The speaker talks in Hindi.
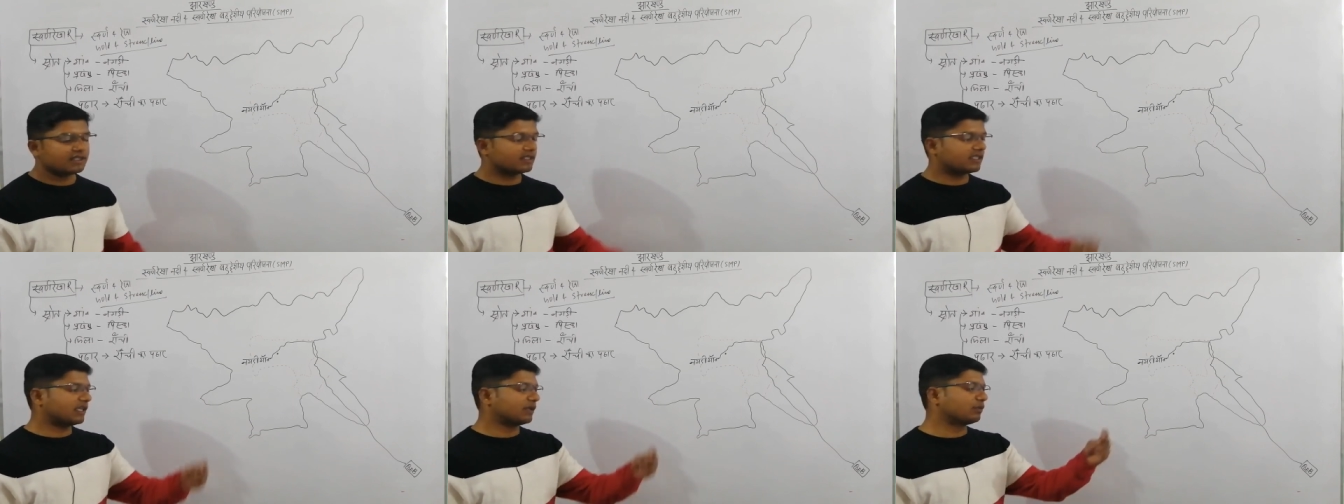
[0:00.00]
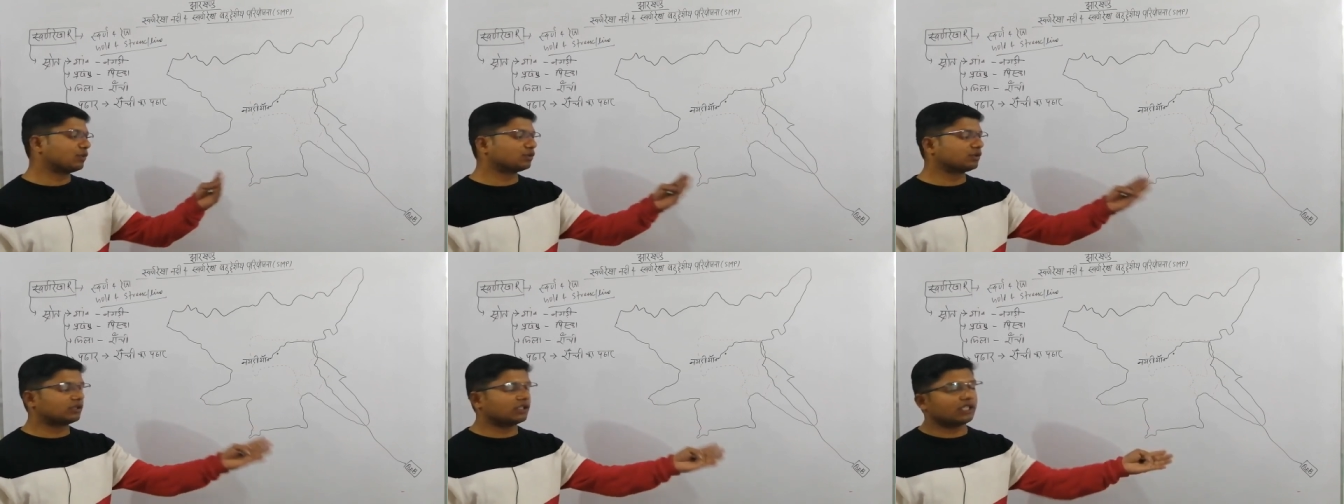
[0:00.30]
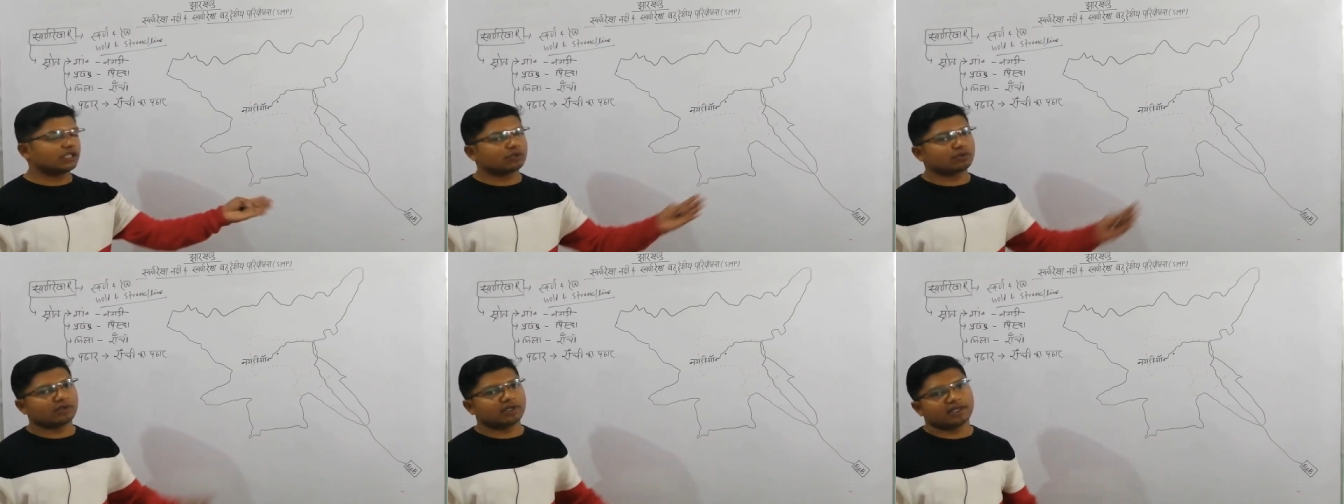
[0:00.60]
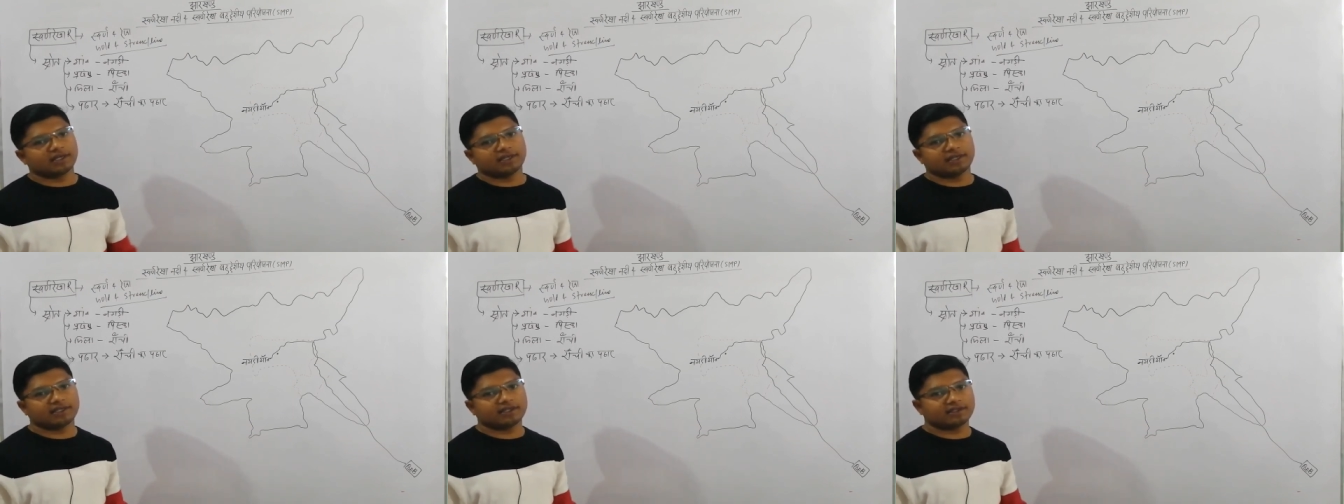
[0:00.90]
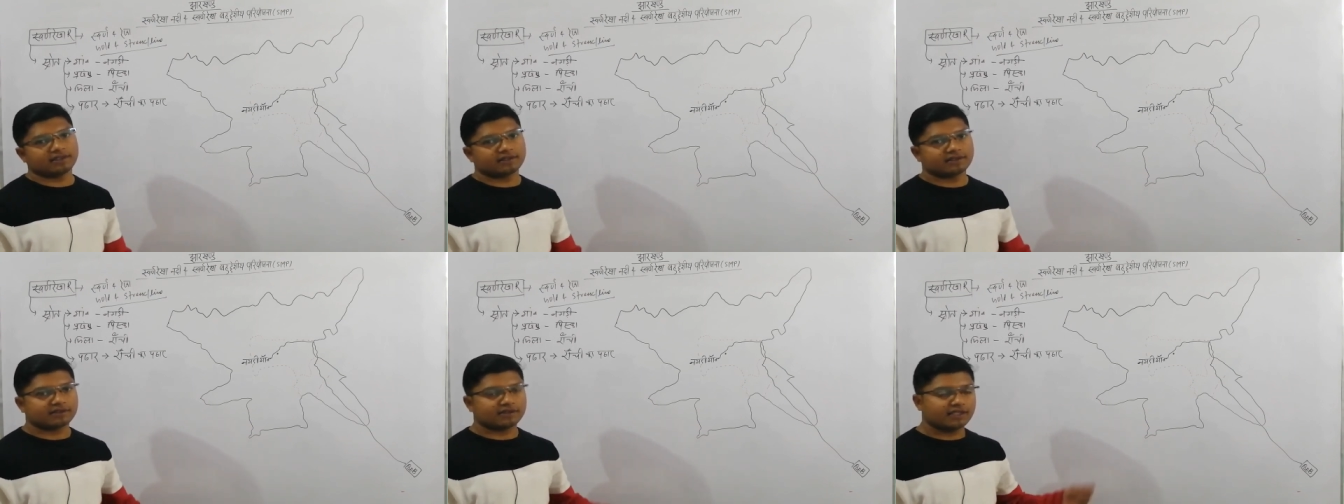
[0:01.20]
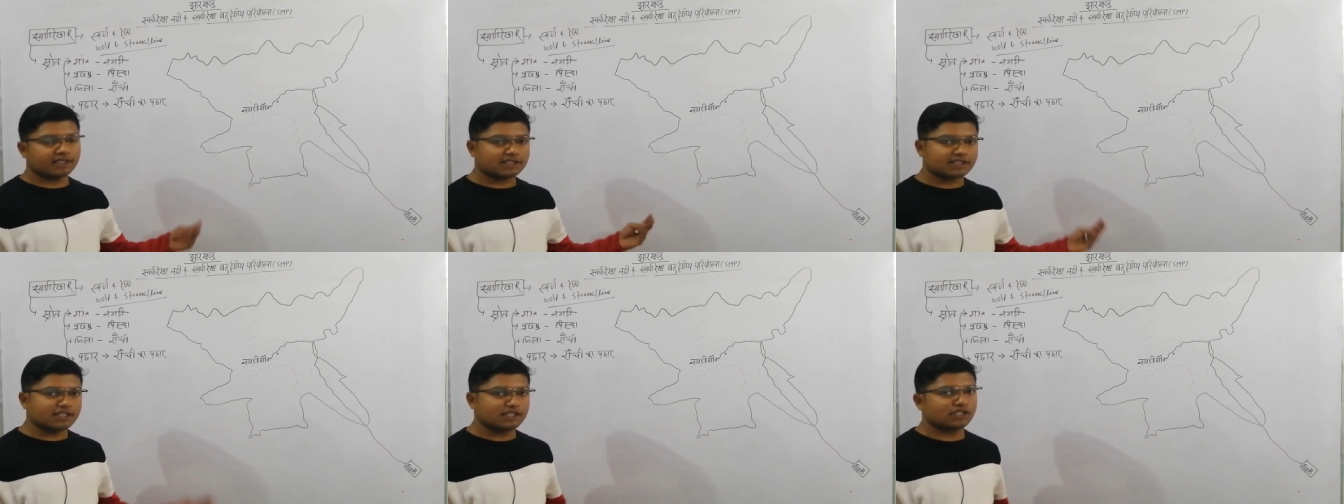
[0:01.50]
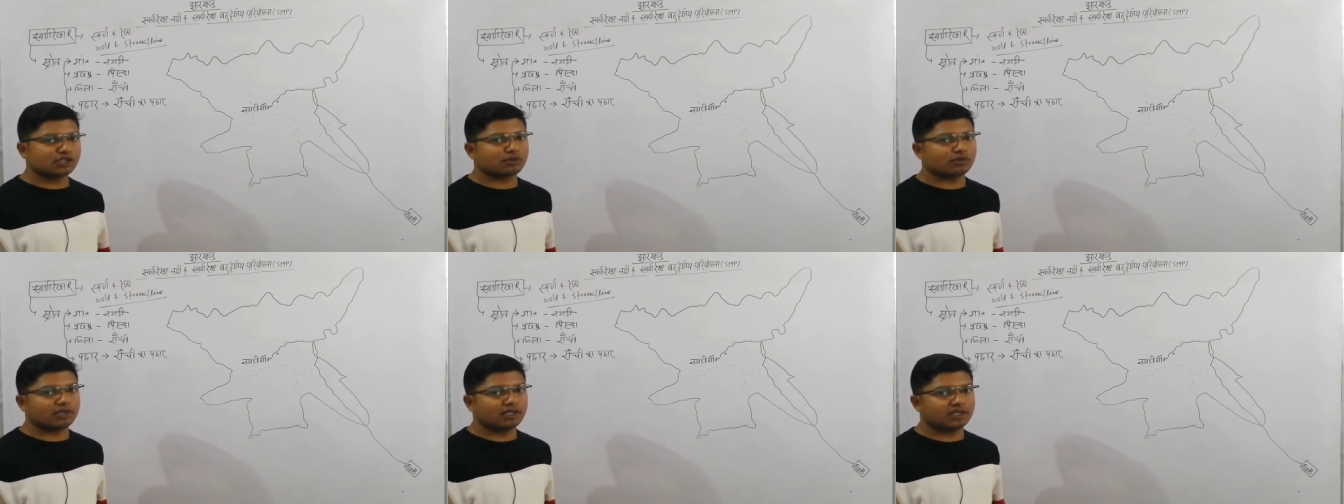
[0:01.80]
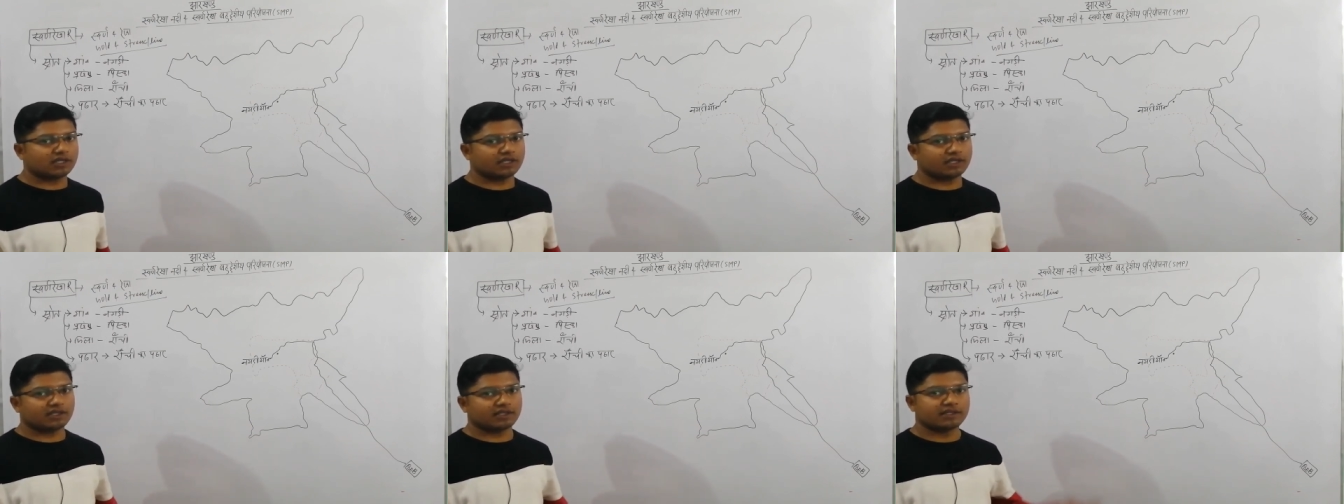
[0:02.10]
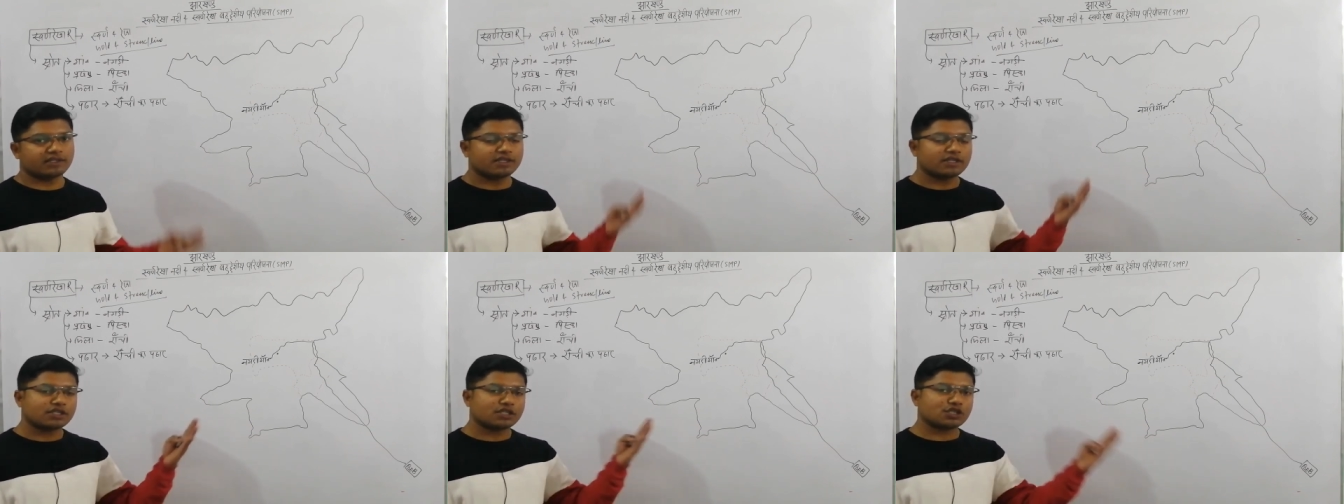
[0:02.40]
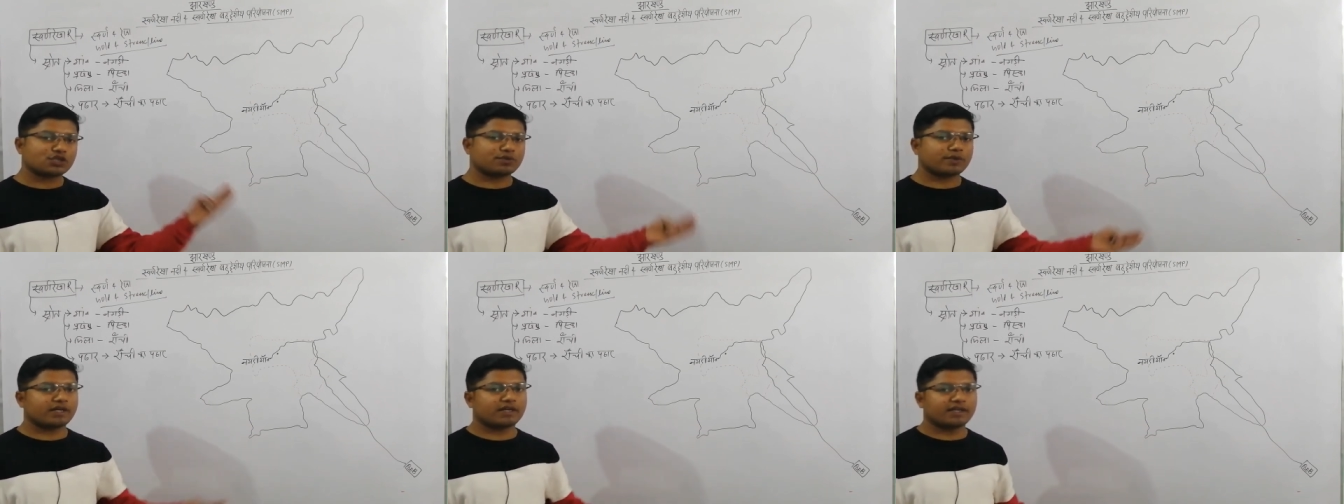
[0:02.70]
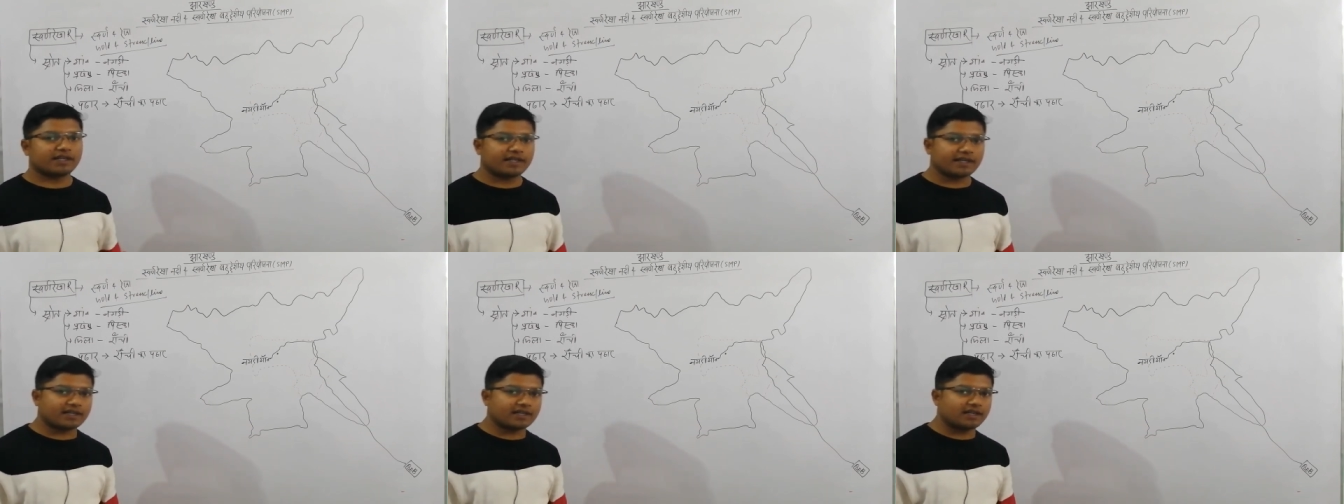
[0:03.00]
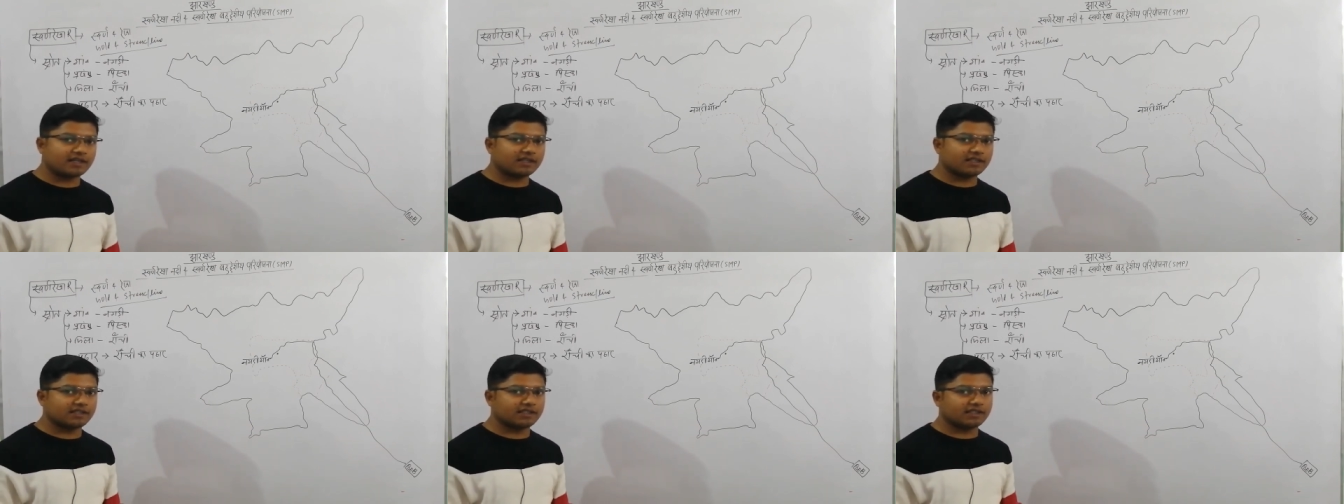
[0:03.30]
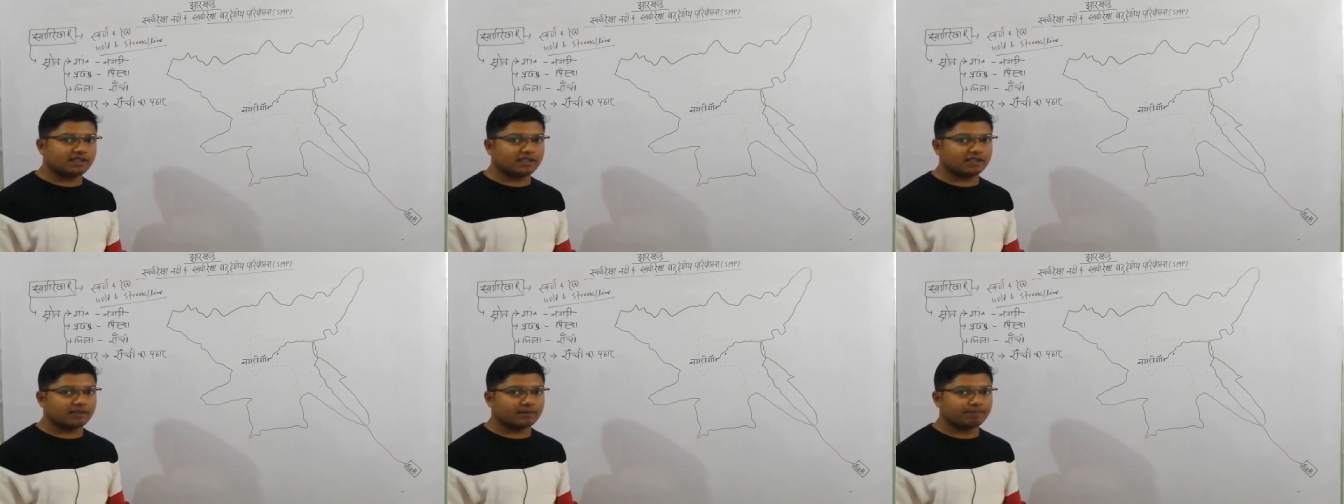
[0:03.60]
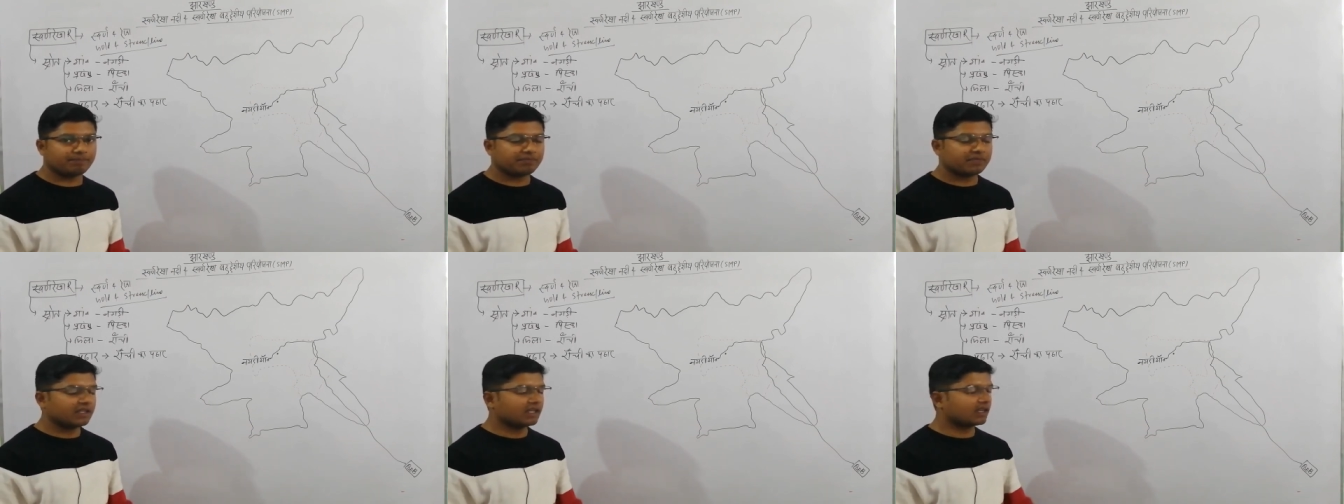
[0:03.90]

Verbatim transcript: चाहे वो उत्तरी कोयल रहे दक्षिणी कोयल रहे स्वर्ण रेखा नदी रहे